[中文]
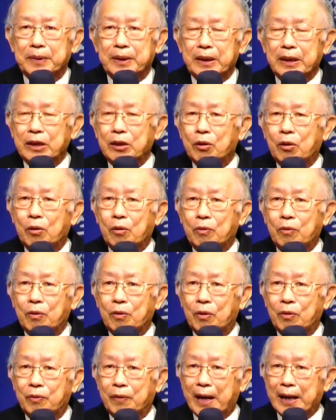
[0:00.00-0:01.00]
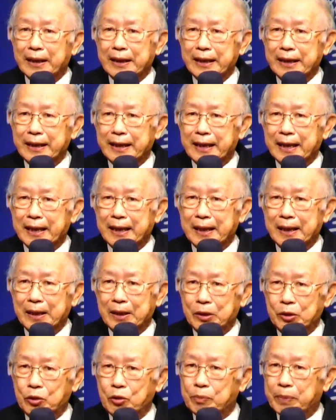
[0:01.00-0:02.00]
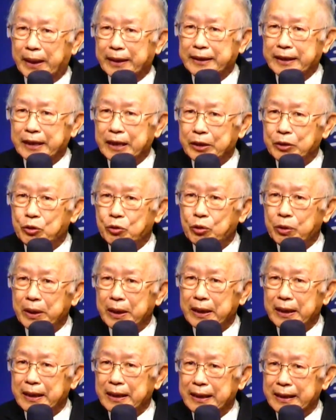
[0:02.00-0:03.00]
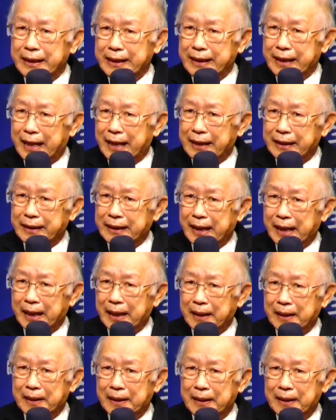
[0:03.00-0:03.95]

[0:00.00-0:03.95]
尼罗皇帝呢，就把这个罪加在